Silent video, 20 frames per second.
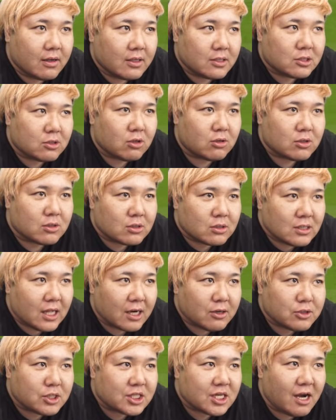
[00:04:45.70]
そうな
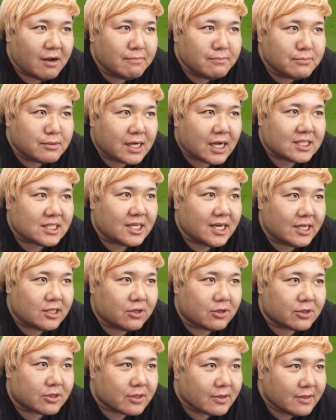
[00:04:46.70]
内側向かせないと
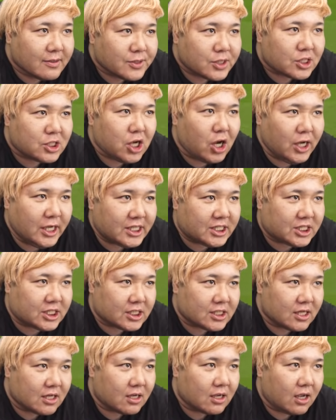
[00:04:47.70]
いう強いし
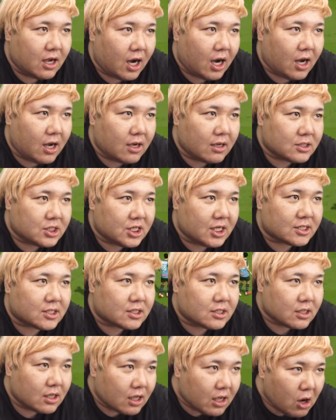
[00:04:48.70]
あ
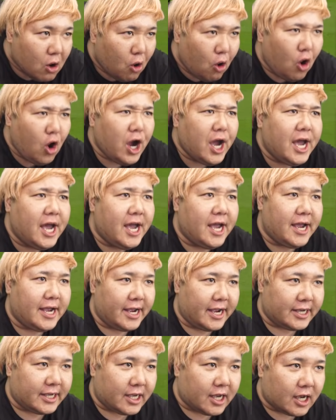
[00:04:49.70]
チャンスおい
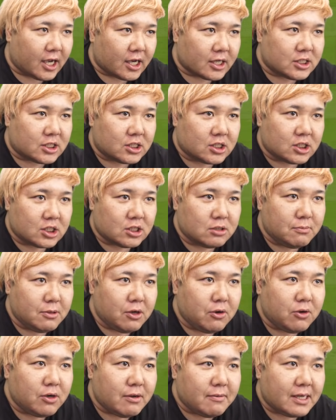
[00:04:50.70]

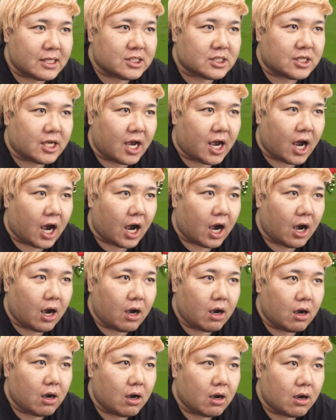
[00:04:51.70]
ねマジで
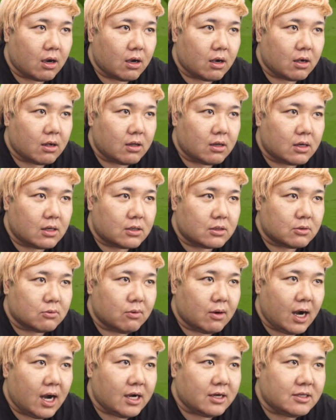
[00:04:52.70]

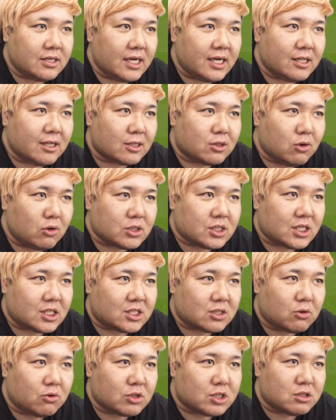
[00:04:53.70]
パークレーターどうした
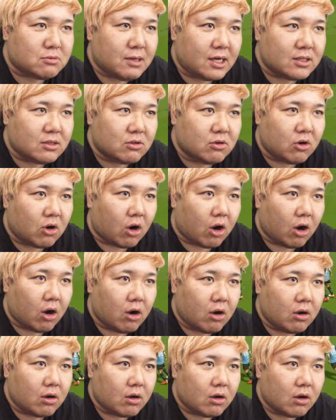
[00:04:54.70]
ご自慢の
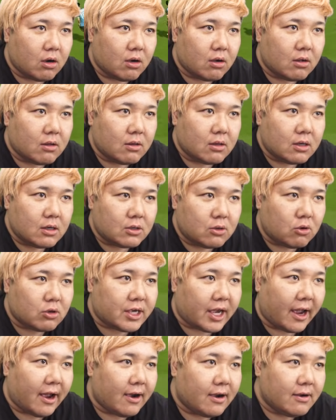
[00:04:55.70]
OK
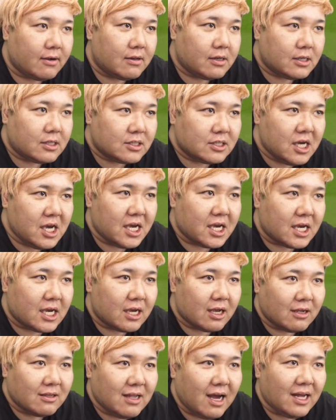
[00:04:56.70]

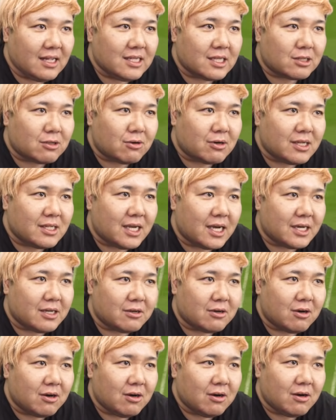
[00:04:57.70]
えなんで取れない
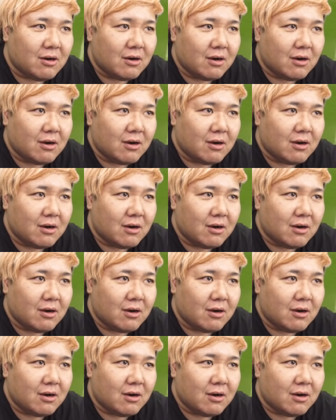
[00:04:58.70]
の